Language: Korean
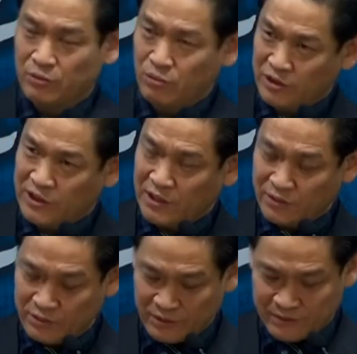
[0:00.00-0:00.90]

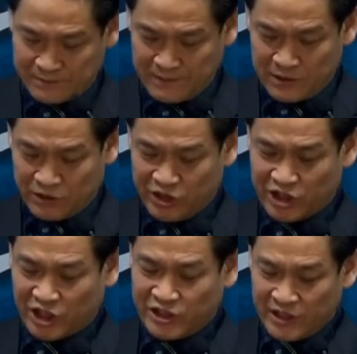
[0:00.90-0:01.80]
경기도지사는요.
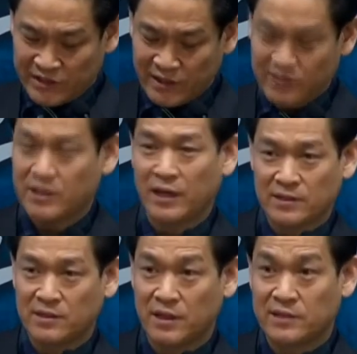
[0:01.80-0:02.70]
어제 자신의
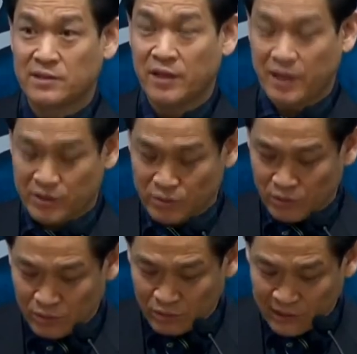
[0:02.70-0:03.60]

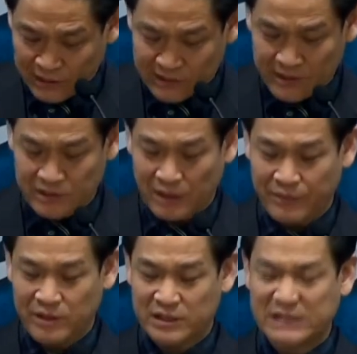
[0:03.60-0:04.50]
SNS에
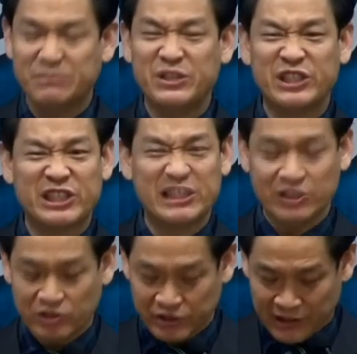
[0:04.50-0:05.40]
종교단체 예배를
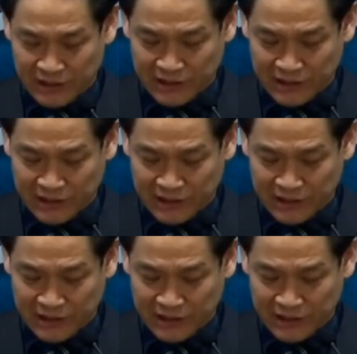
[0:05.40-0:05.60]
금지시키는